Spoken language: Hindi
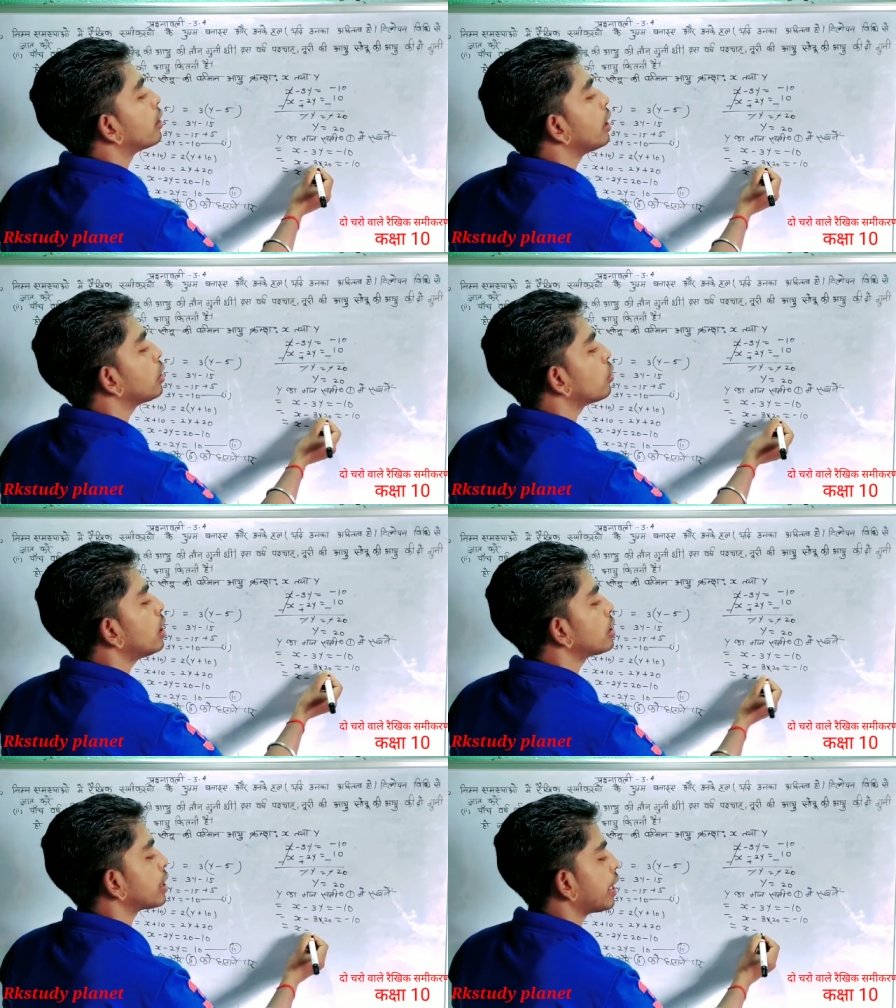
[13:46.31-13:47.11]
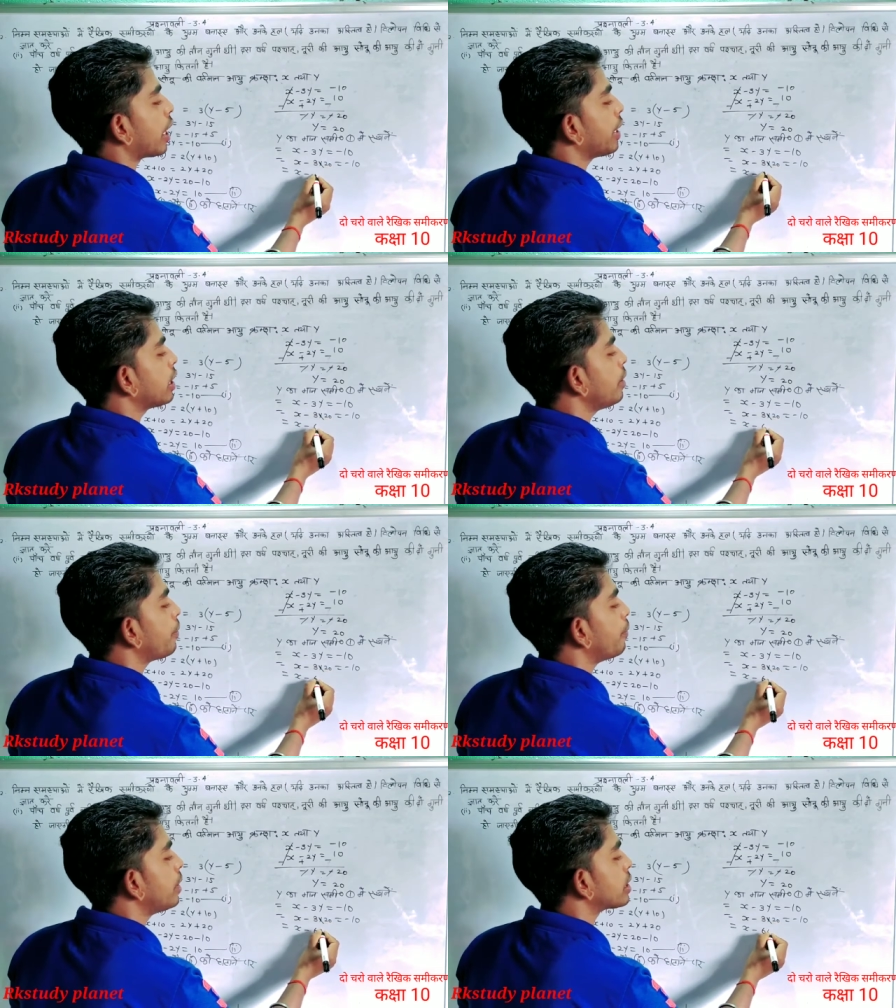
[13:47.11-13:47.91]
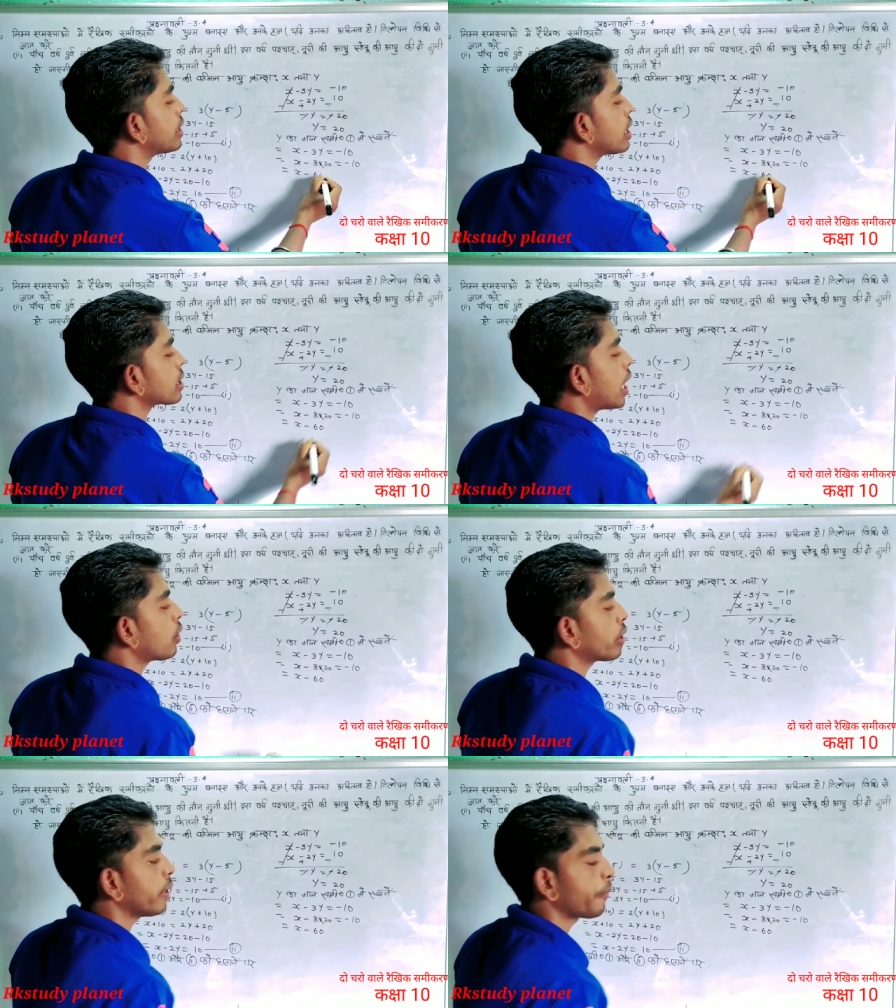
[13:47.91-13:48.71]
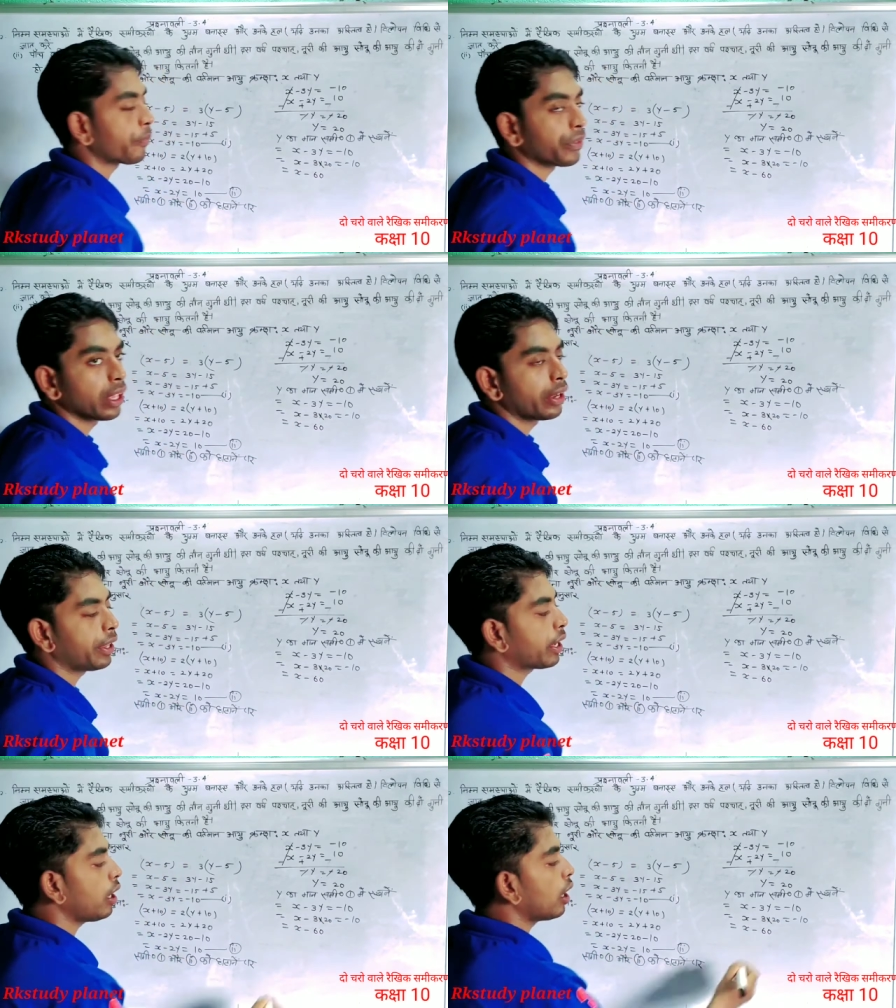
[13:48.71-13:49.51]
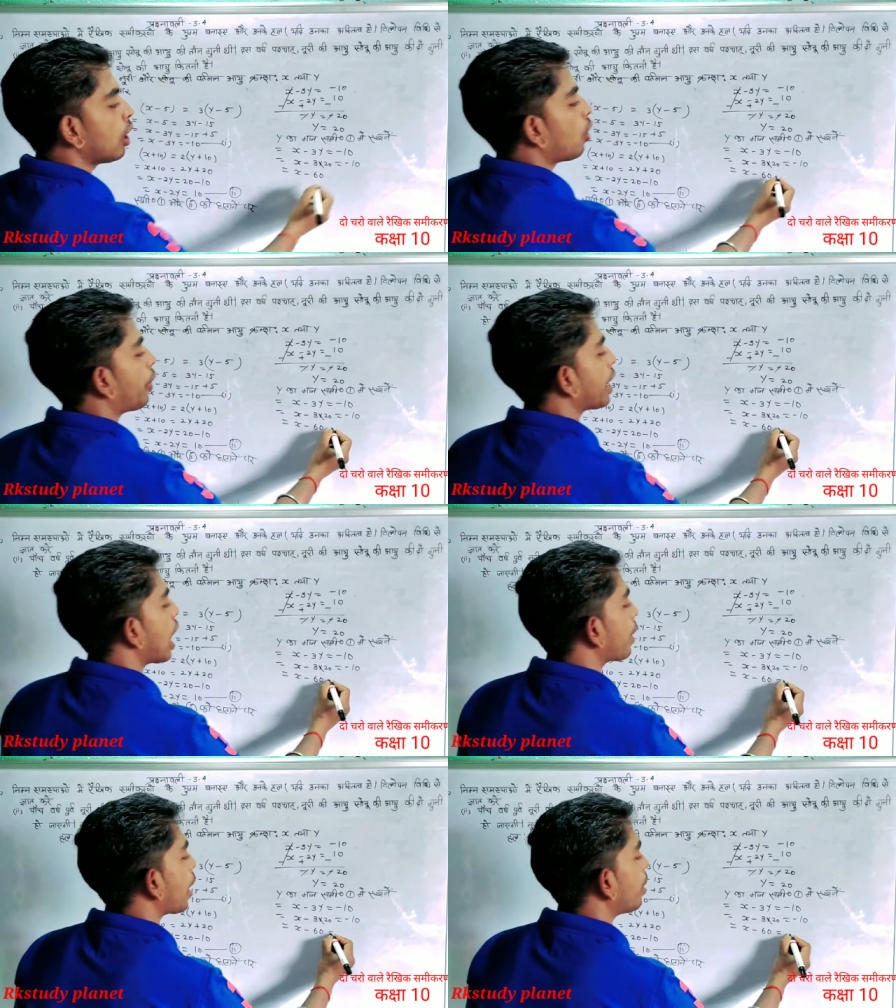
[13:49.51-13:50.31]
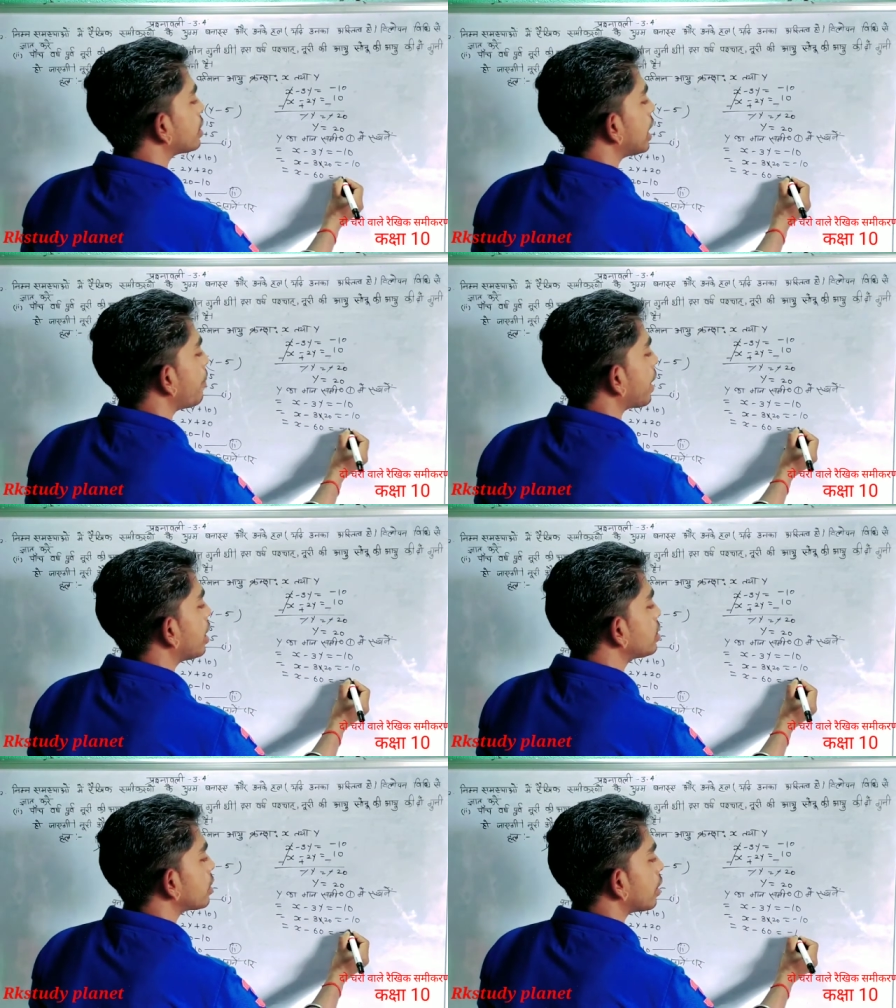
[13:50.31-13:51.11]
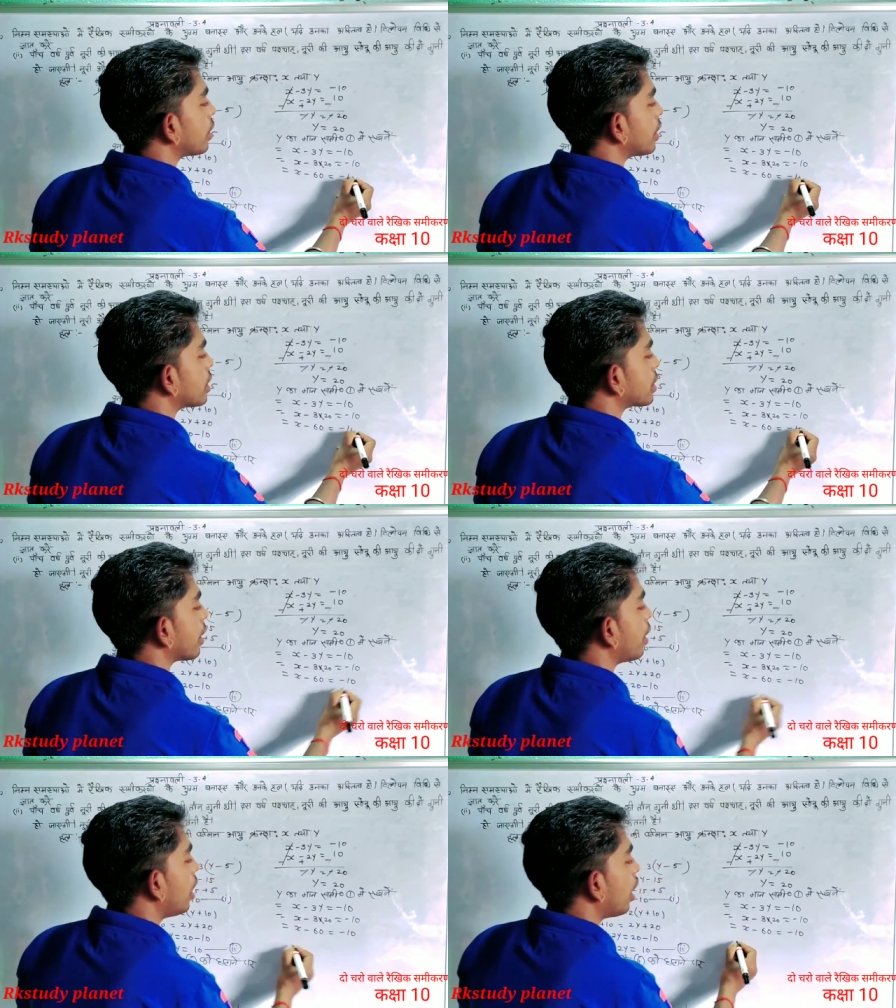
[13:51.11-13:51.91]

तीन दुना छह यानी कि बीस या साठ हो गया ठीक है और यहाँ बराबर से है माइनस दस है